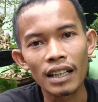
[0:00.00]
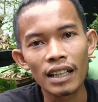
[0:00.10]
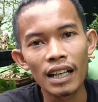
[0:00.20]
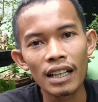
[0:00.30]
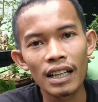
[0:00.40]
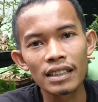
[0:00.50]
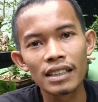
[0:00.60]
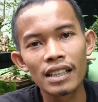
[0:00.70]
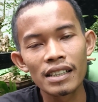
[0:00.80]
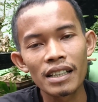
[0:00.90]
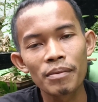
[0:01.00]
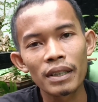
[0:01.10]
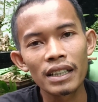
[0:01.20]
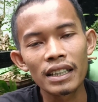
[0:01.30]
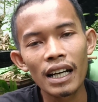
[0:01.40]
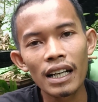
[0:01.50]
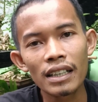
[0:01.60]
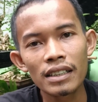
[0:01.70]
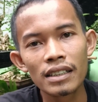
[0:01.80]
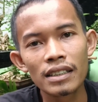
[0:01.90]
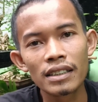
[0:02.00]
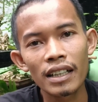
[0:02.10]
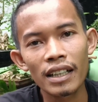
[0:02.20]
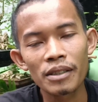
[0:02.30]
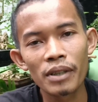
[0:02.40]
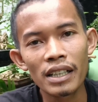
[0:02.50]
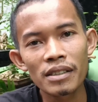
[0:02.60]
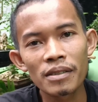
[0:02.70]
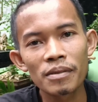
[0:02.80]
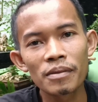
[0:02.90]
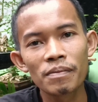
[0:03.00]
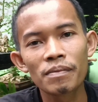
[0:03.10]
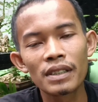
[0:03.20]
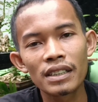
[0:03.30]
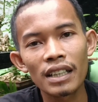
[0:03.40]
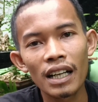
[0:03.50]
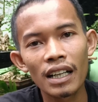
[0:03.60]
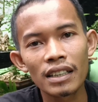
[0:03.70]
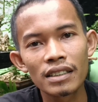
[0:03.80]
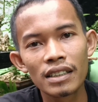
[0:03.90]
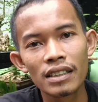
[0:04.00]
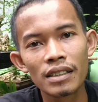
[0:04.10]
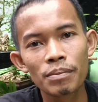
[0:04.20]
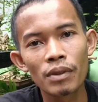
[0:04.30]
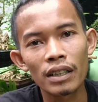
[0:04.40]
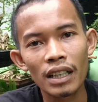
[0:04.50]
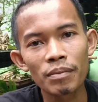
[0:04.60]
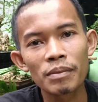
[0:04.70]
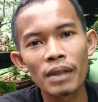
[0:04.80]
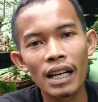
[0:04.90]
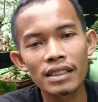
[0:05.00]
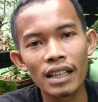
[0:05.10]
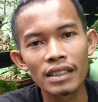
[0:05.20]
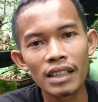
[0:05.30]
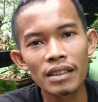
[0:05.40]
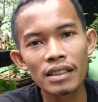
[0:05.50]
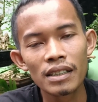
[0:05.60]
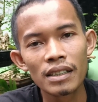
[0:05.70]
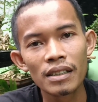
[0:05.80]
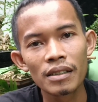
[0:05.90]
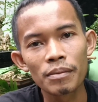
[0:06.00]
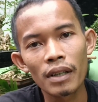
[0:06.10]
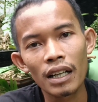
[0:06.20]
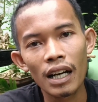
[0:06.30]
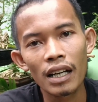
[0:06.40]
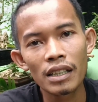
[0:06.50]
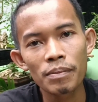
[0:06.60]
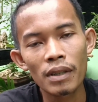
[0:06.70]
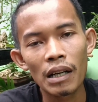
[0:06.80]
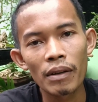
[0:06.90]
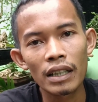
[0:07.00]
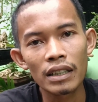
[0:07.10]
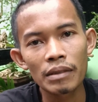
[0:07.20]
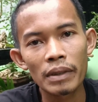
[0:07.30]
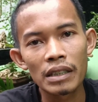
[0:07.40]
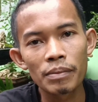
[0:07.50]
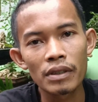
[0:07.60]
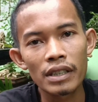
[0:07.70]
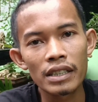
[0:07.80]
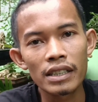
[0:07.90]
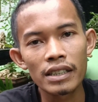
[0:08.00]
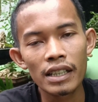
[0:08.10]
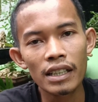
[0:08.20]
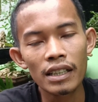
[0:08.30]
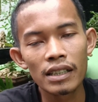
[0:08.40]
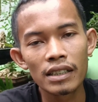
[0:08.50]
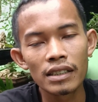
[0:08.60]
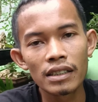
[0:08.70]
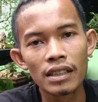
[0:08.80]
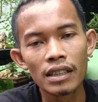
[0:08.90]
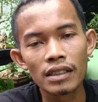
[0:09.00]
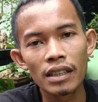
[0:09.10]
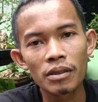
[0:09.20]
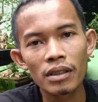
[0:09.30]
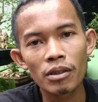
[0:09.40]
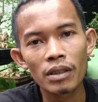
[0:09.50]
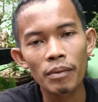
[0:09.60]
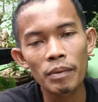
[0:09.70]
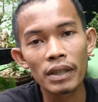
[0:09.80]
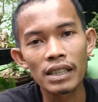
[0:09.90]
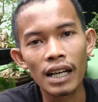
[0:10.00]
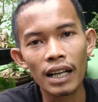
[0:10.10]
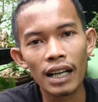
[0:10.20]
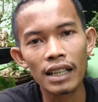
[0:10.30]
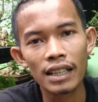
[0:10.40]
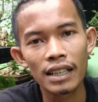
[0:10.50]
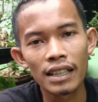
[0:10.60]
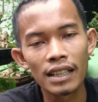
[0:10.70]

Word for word: Karena ada dari sahabat kita yang request minta dibuatkan pembahasannya mengenai perawatan pada bonsai sisir, yaitu terutama pada akar.